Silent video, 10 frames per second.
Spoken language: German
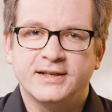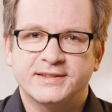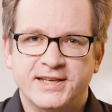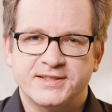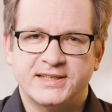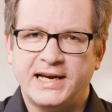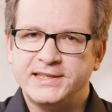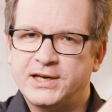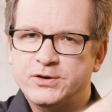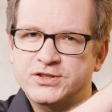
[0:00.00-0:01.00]
Das sind
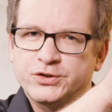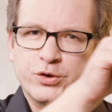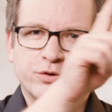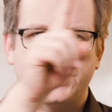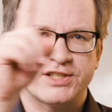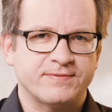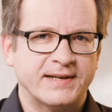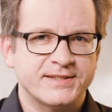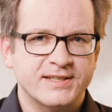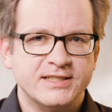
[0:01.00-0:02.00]

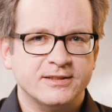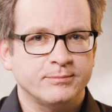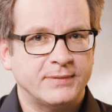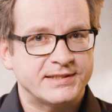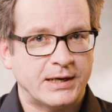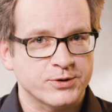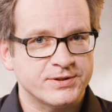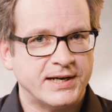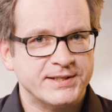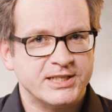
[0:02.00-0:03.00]
1920 mal
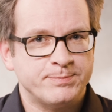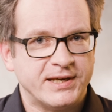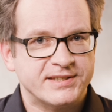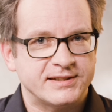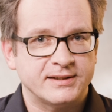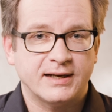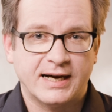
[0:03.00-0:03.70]
1080 Pixel,